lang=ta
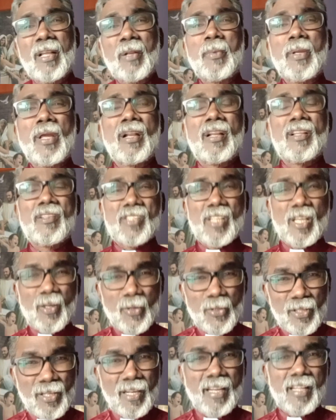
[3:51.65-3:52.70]
அருமையான
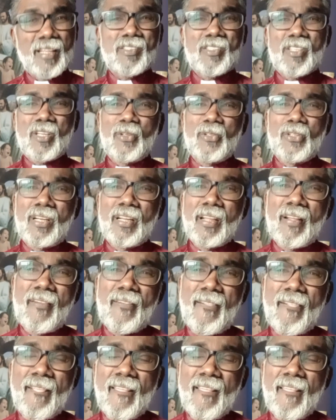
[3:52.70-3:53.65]
சகோதரனே சகோதரியே